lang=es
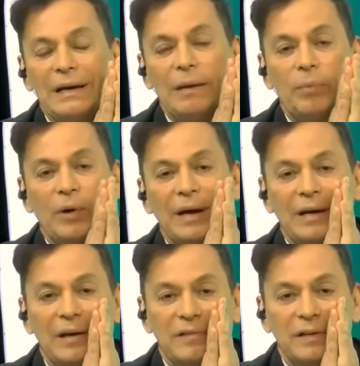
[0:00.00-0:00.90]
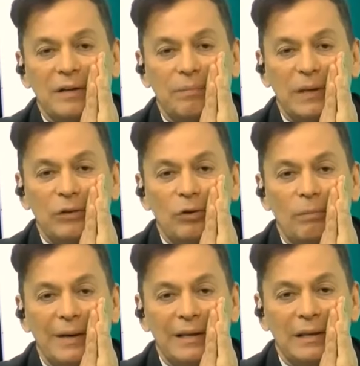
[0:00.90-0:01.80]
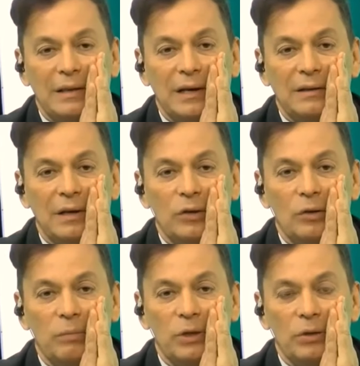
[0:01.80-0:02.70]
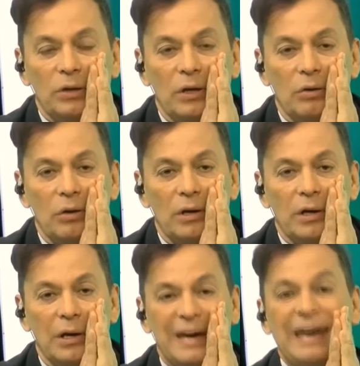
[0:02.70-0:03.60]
la época de nazi vendió más de 32 millones de dólares